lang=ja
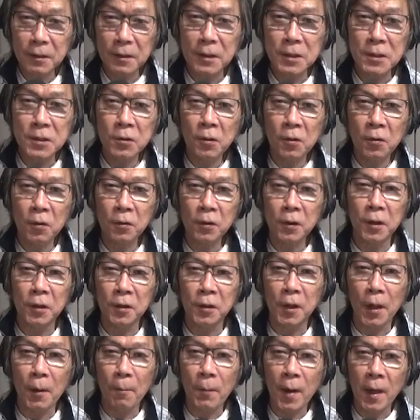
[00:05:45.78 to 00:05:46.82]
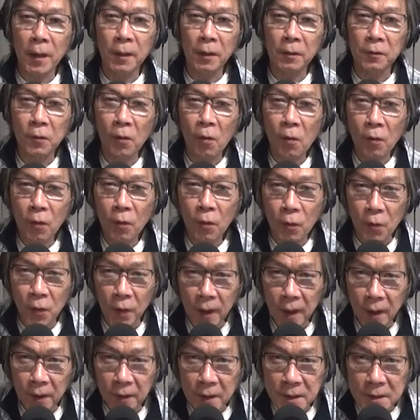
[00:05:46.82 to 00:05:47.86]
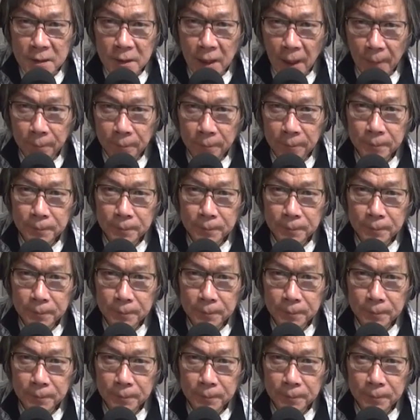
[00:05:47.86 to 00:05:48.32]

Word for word: 以上、輪天バイオリンのコーナーでした。